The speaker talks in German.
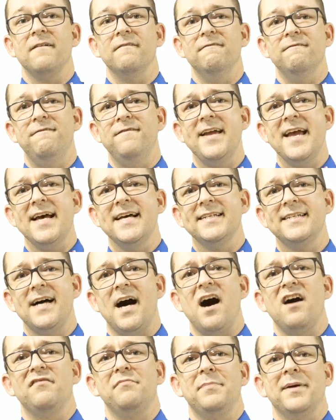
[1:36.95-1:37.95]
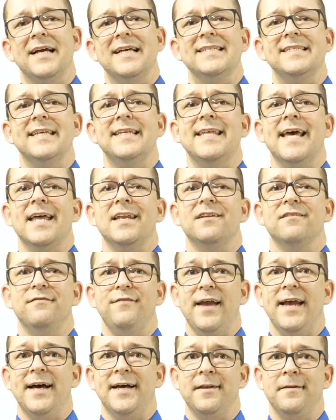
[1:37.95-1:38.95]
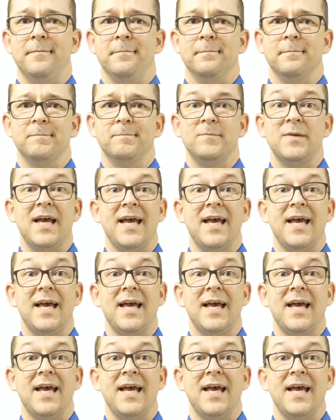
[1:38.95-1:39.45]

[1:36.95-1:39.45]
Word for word: Wer darf Präsident werden?